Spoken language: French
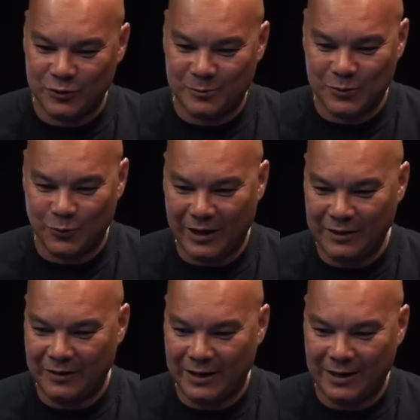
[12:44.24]
parce qu'on
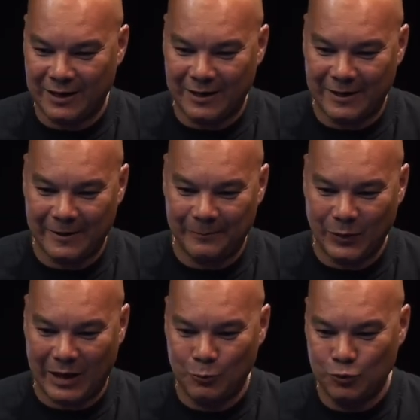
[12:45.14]
arrive à
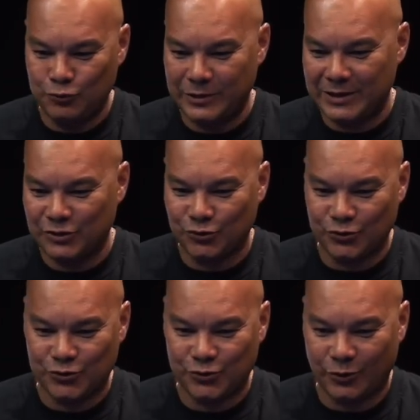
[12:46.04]
moduler des gens
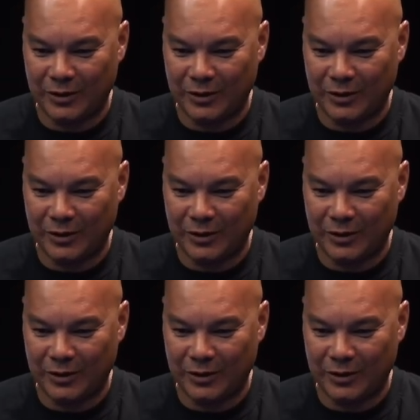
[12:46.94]
sur